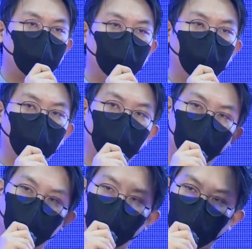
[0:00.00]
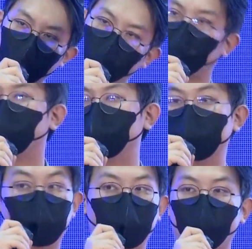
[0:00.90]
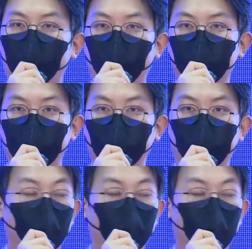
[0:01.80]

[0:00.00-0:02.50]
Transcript: 사건들을 뉴스에 쫙 나열해서 나올 겁니다.